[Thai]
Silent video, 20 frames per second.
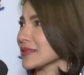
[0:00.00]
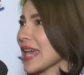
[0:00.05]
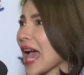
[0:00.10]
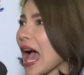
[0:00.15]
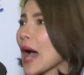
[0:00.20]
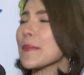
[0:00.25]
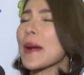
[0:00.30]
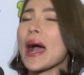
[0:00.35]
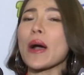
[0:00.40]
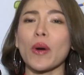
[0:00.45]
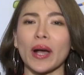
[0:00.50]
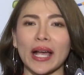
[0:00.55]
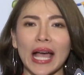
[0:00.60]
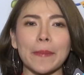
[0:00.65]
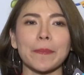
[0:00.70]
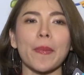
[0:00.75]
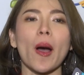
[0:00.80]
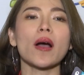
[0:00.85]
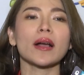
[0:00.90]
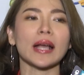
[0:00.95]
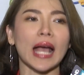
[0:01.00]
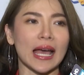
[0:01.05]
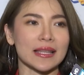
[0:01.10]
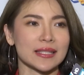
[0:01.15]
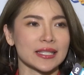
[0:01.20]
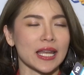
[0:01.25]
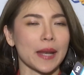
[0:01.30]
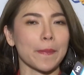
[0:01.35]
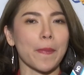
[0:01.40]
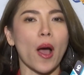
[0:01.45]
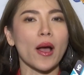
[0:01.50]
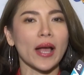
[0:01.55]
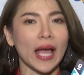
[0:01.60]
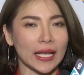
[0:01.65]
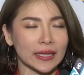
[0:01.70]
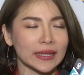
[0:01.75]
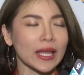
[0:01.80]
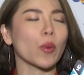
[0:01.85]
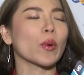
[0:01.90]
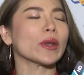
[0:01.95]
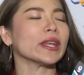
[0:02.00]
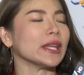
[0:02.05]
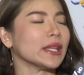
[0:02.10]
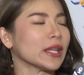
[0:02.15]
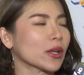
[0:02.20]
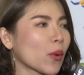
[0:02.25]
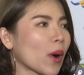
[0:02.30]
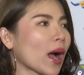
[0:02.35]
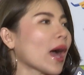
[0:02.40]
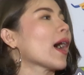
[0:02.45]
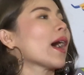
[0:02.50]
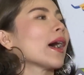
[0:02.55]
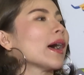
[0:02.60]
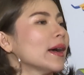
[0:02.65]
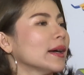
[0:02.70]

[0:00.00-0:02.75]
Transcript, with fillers: ยากมากกว่าการป้องกัน ฉะนั้นป้องกันแต่วันนี้ดีกว่า